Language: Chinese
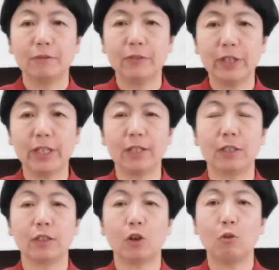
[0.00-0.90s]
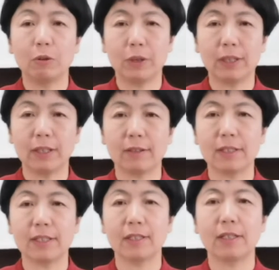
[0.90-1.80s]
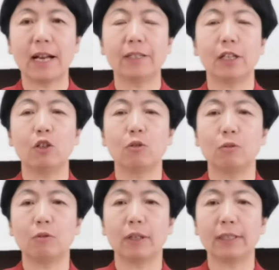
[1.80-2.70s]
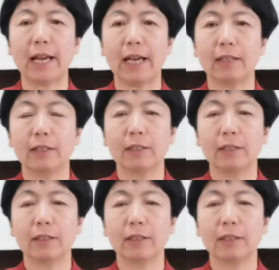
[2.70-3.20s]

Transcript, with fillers: 位置的回归到自然的一种状态。